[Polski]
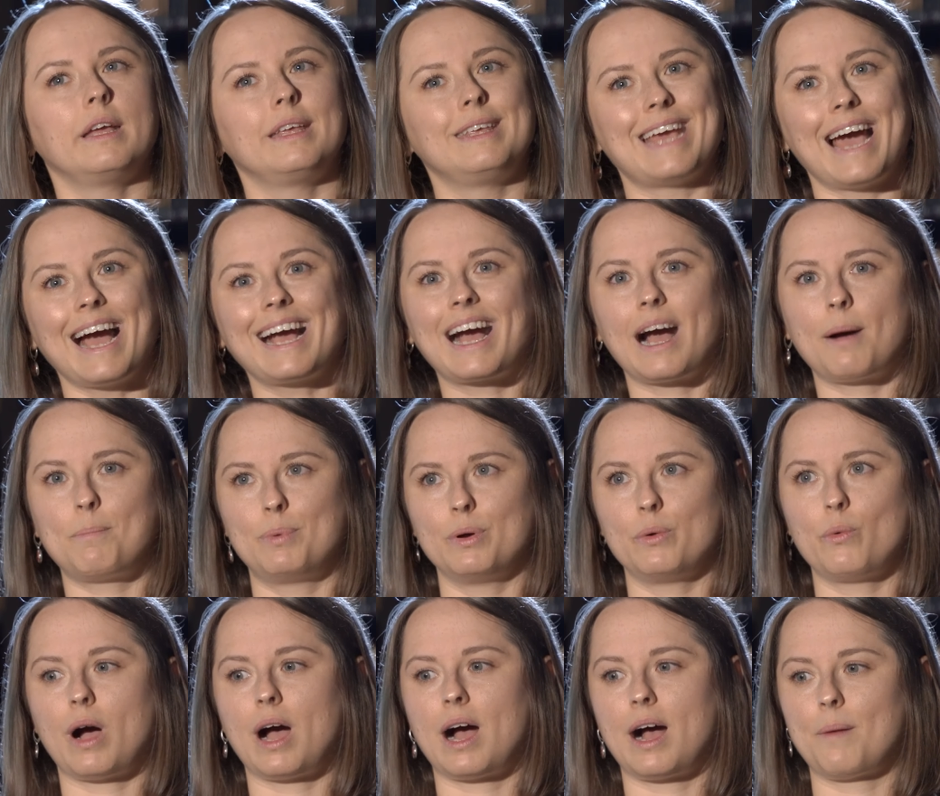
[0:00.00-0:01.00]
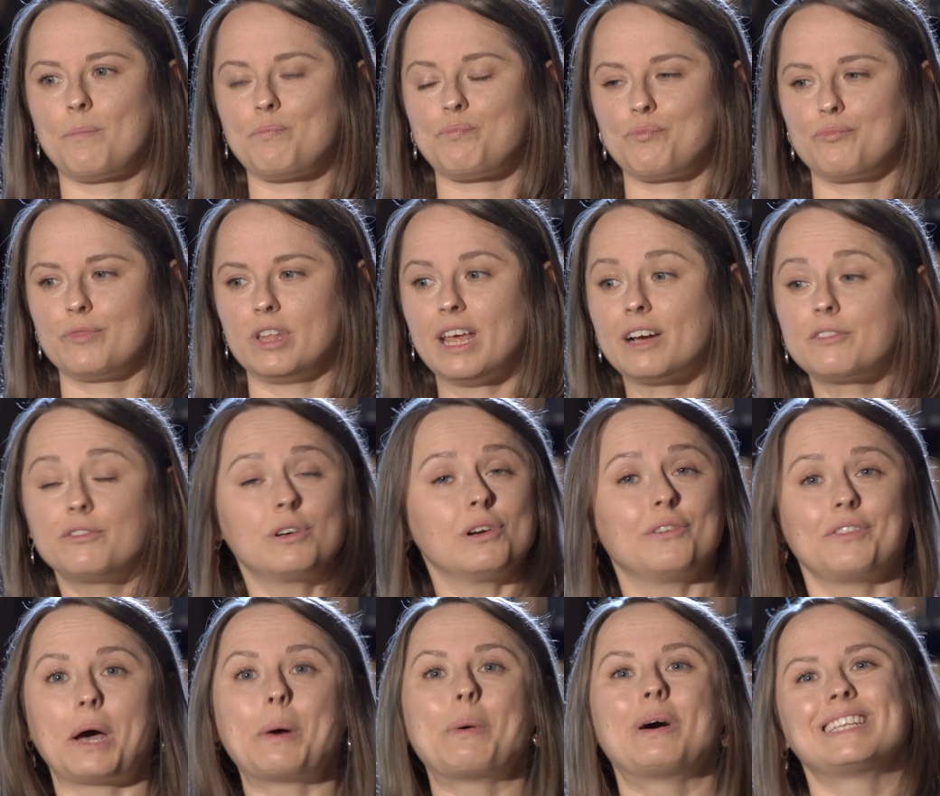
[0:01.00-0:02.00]
jaka była, jak
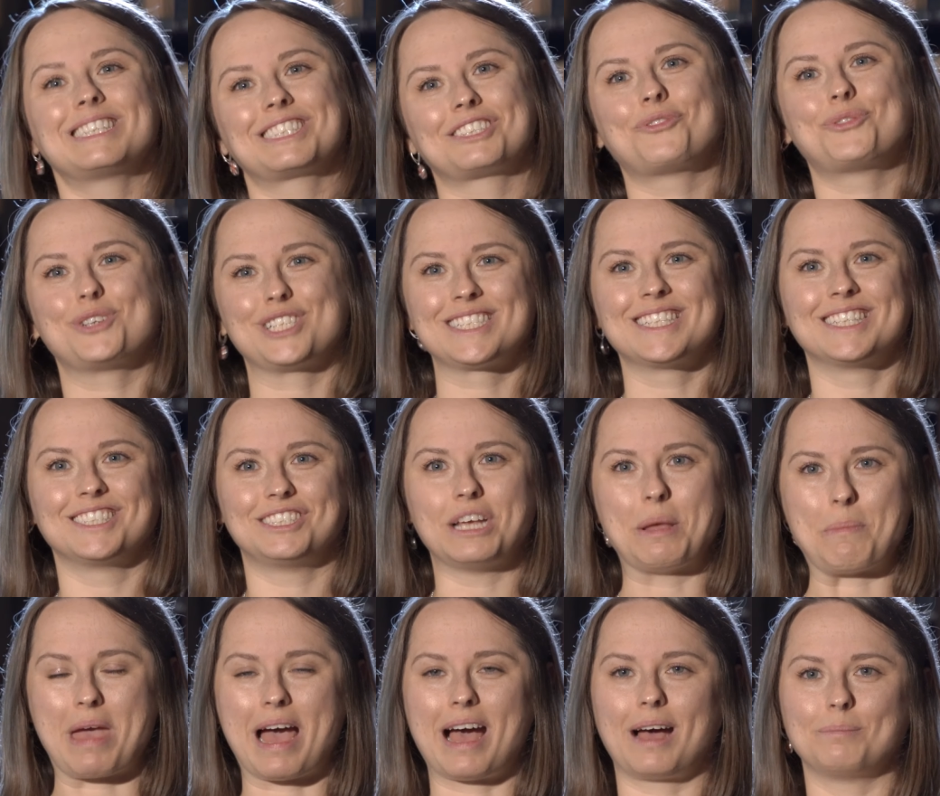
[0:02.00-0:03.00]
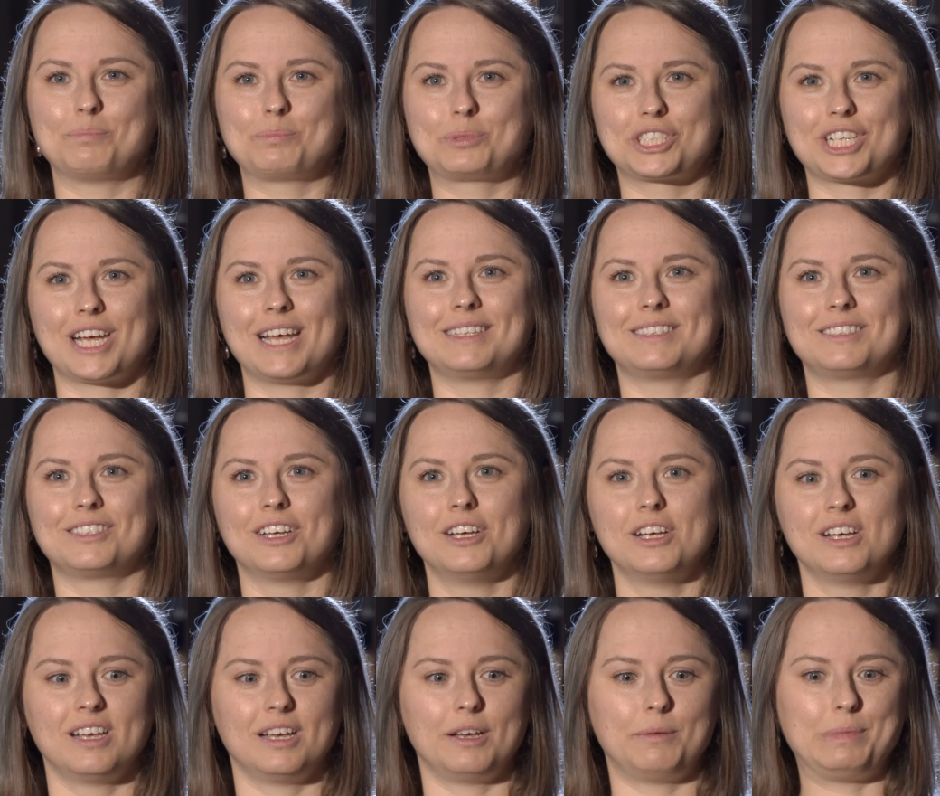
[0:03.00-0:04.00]
wyglądała nasza własna Ziemia przed
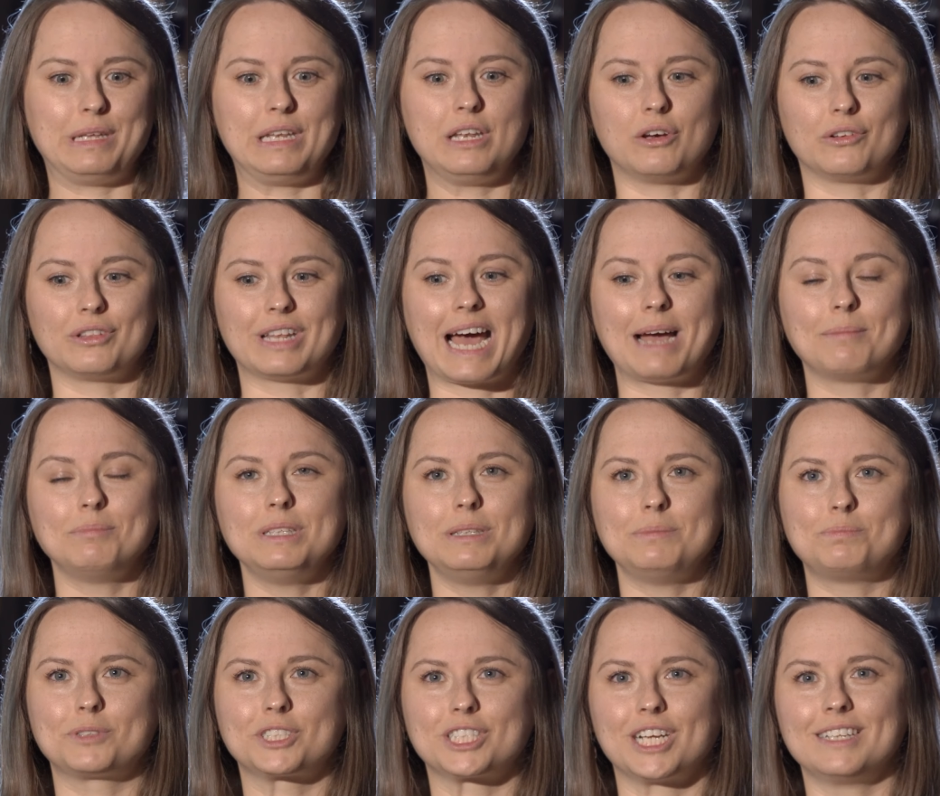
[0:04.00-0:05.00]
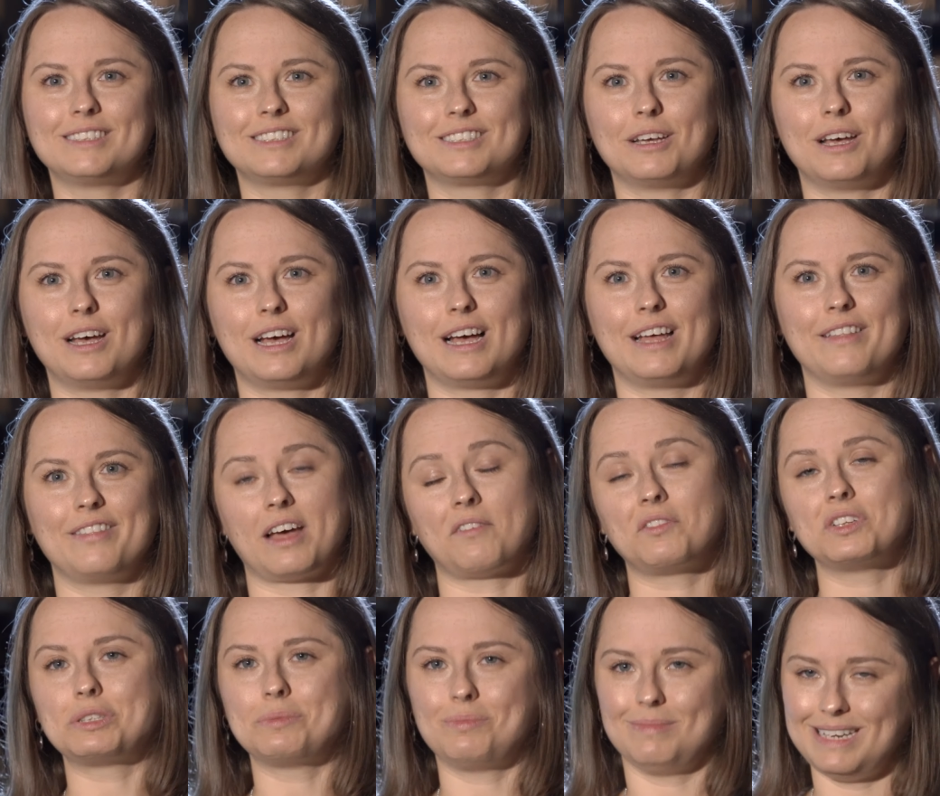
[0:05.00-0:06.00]
milionami, przed e,
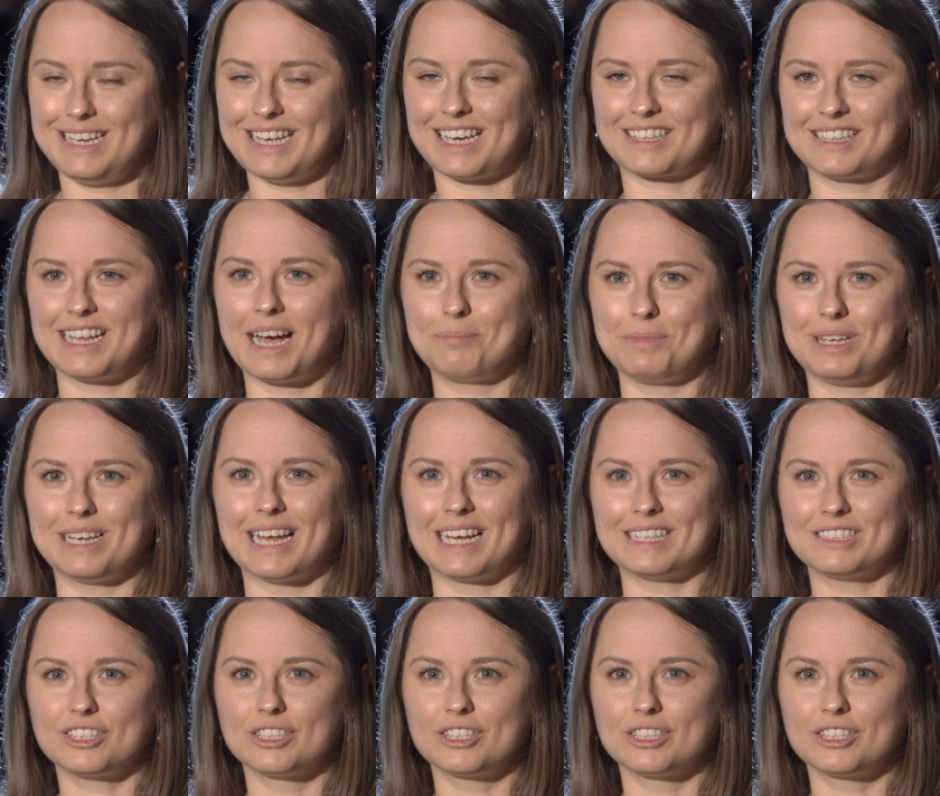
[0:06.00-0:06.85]
nawet miliardami lat.